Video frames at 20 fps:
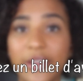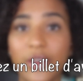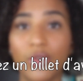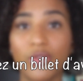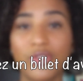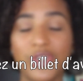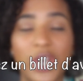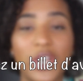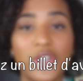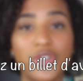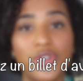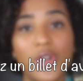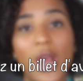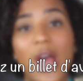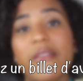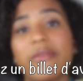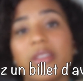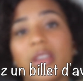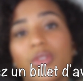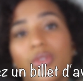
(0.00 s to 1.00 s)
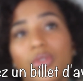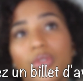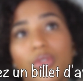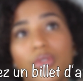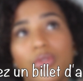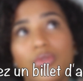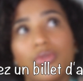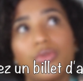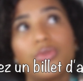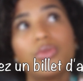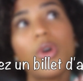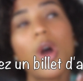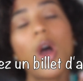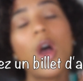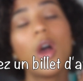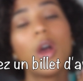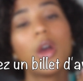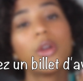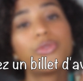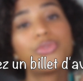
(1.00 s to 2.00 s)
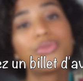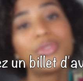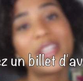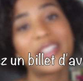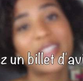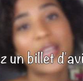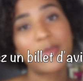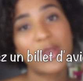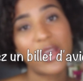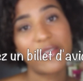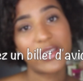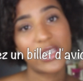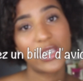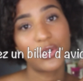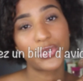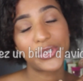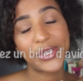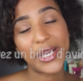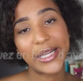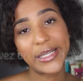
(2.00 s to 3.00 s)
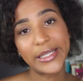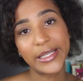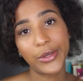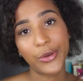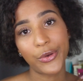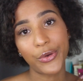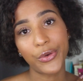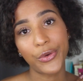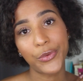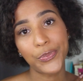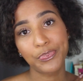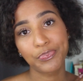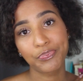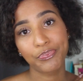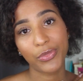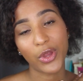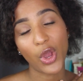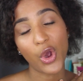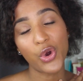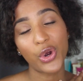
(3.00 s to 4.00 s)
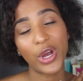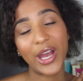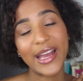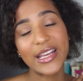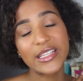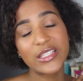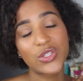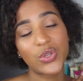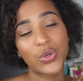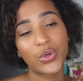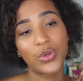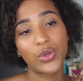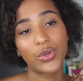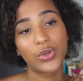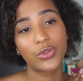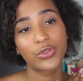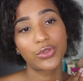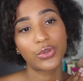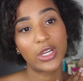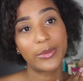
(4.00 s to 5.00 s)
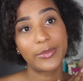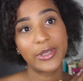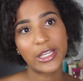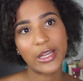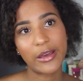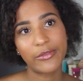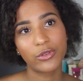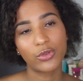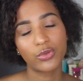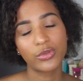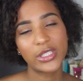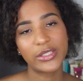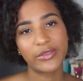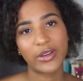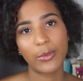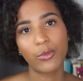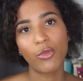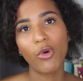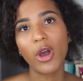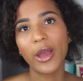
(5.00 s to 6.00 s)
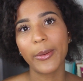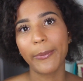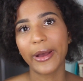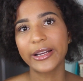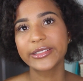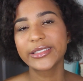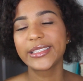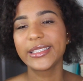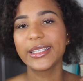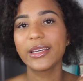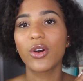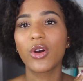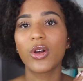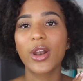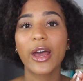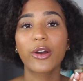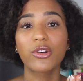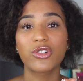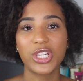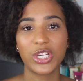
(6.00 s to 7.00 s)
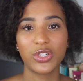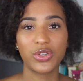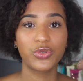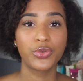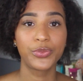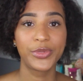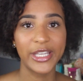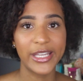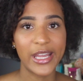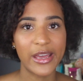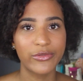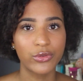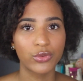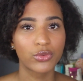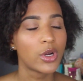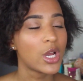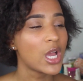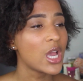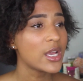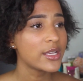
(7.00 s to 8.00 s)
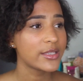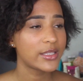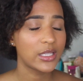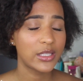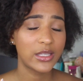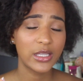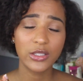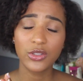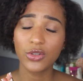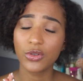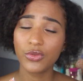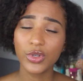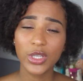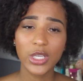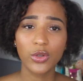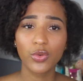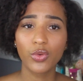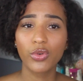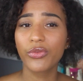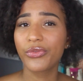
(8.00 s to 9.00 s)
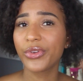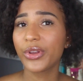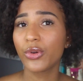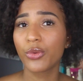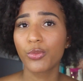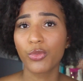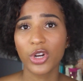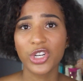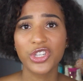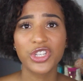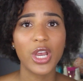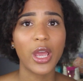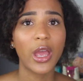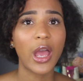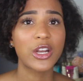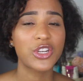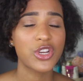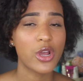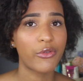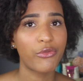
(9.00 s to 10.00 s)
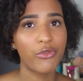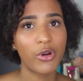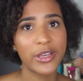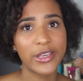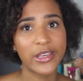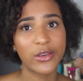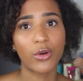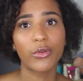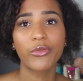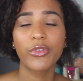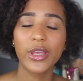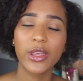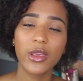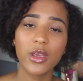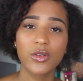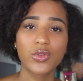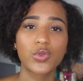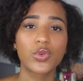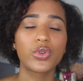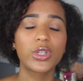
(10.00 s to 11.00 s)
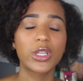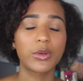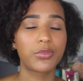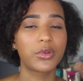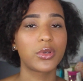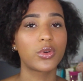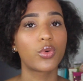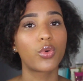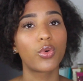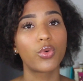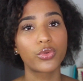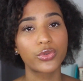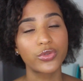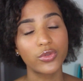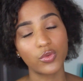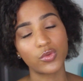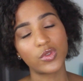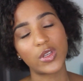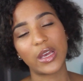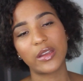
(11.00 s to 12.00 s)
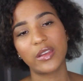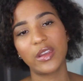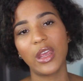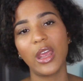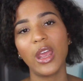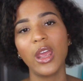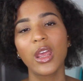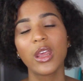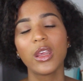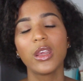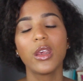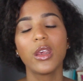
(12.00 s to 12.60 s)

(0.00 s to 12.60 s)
des recherches avec euh, du coup tous les amis avec qui on est allé en Grèce euh, sur les billets d'avion. C'est vraiment réparti euh, la recherche de billets d'avion. C'était celui qui trouvait le moins cher à chaque fois qui envoyait les autres et puis on se concertait.